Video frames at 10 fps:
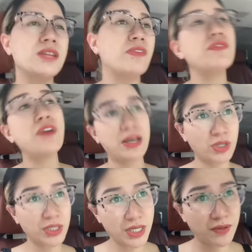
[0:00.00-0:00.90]
tiền phải vất vả
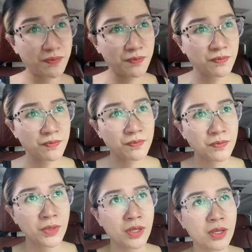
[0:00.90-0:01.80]
thôi các chị.
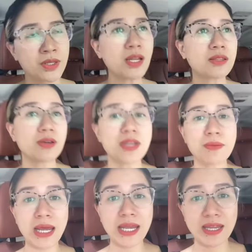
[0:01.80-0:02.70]
Nhưng là thời
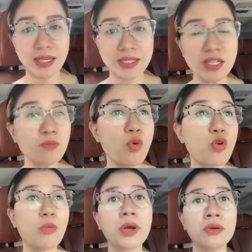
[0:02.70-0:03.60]
điểm này cái sức
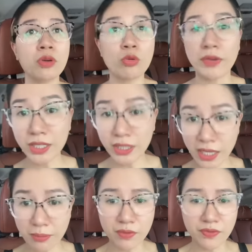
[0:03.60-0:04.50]
mua của mọi người cũng phải tiết
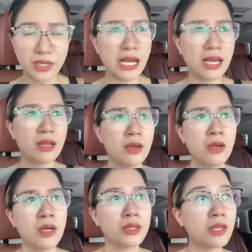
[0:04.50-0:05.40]
kiệm, bởi vì là
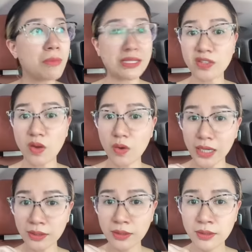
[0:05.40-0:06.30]
tiền bạc rất khó
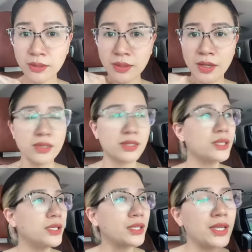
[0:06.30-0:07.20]
khăn. Thì
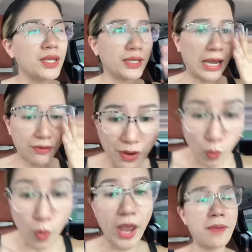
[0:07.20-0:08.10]
hiển nhiên cái
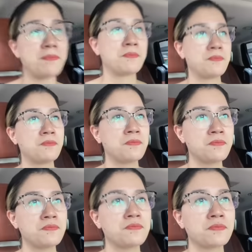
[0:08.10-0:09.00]
của em
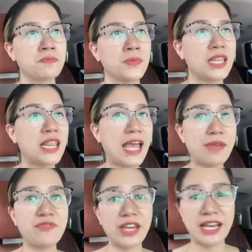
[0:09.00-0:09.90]
là
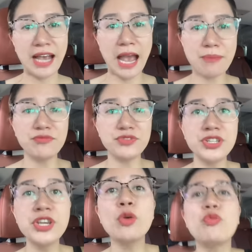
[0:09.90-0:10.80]
em phải kham nhiều